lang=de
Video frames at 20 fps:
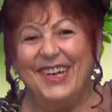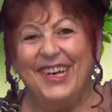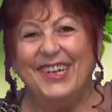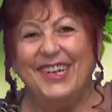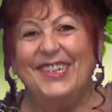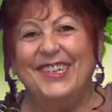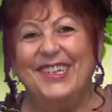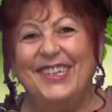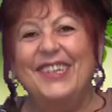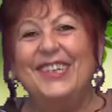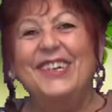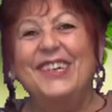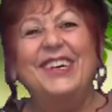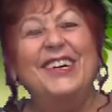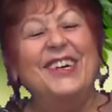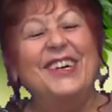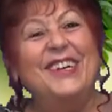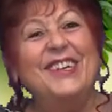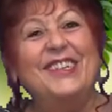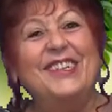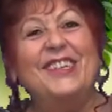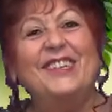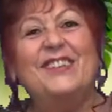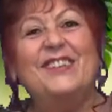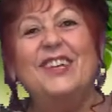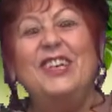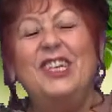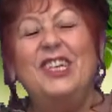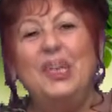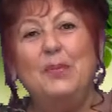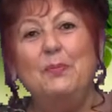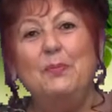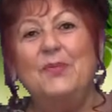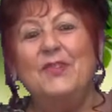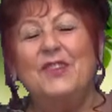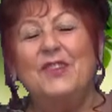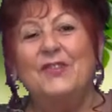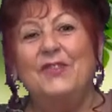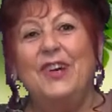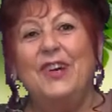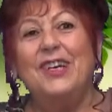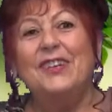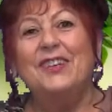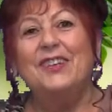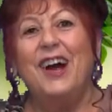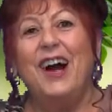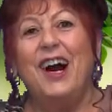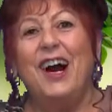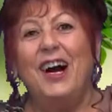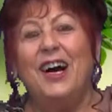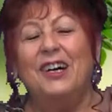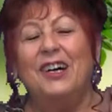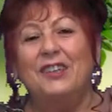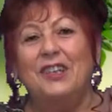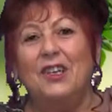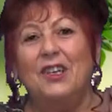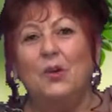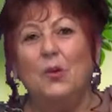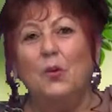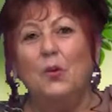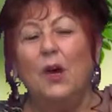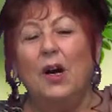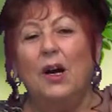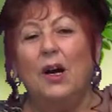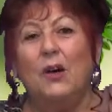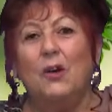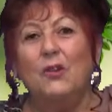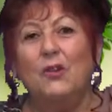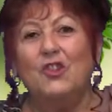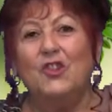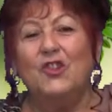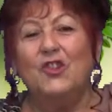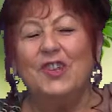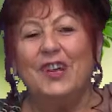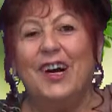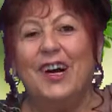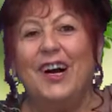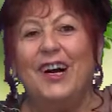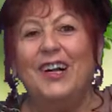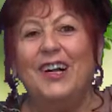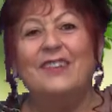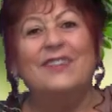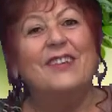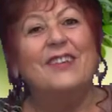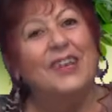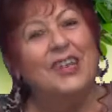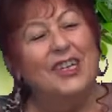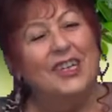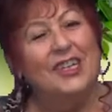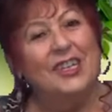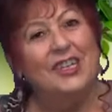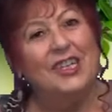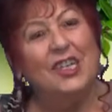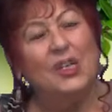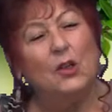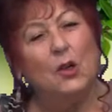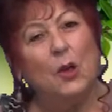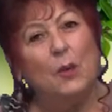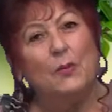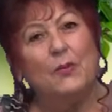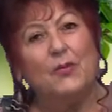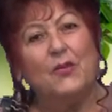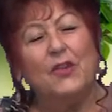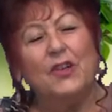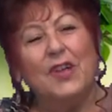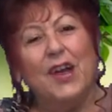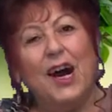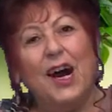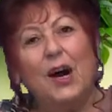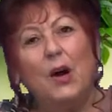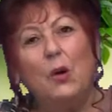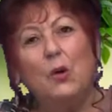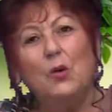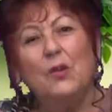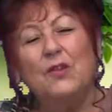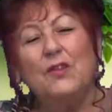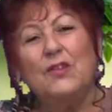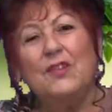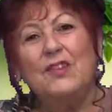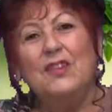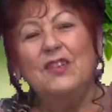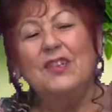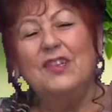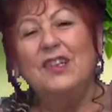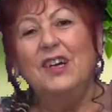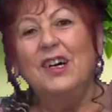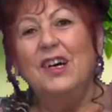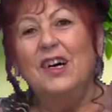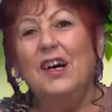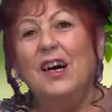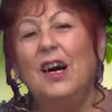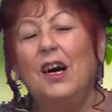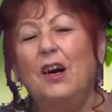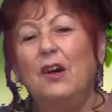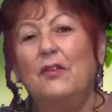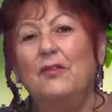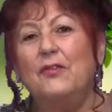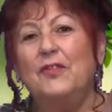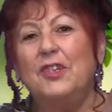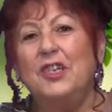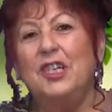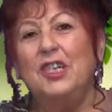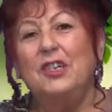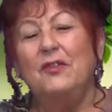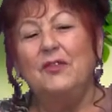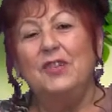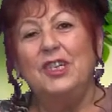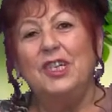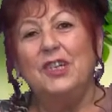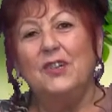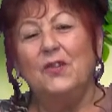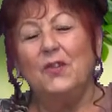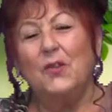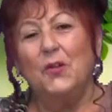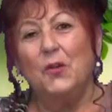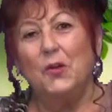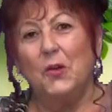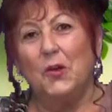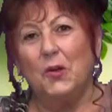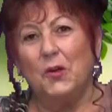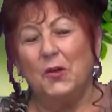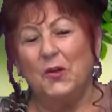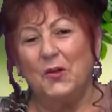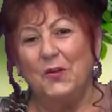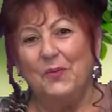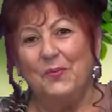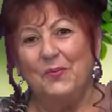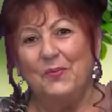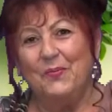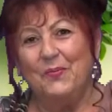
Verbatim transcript: Denn diese liebenswerte Art, die du ausstrahlst, die kommt von außen auf dich wieder zurück.